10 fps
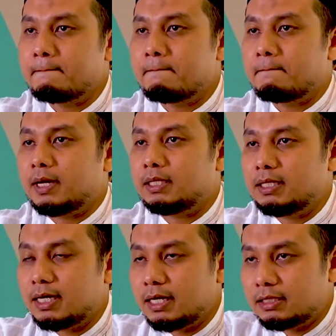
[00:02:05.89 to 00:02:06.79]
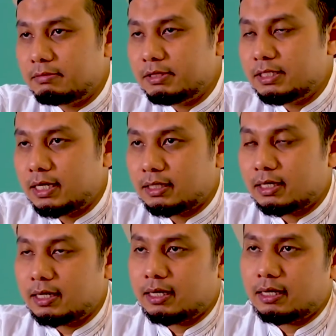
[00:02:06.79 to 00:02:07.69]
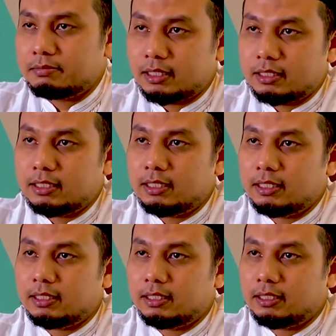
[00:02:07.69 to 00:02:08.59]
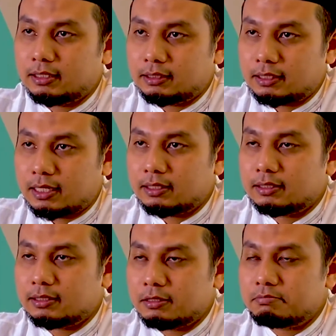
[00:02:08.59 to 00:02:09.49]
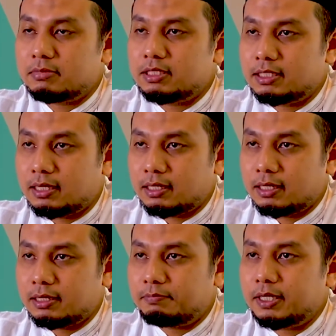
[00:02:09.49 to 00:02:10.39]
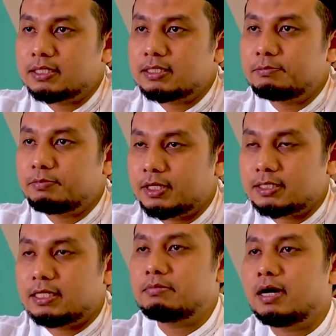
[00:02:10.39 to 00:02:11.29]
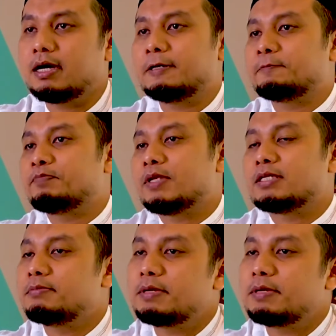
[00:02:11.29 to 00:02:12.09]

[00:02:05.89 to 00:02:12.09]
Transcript: ketika kita menjalankan agama ini, kita tetap menjaga prinsip keseimbangan. Sebagai